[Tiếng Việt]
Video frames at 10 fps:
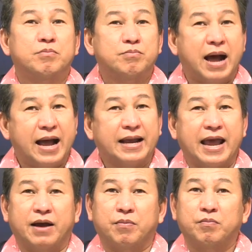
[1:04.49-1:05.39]

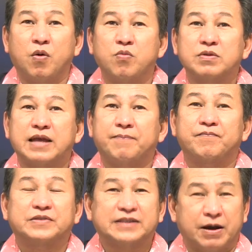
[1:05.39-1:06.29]

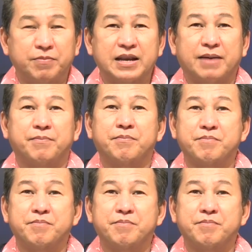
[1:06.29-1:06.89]
3.465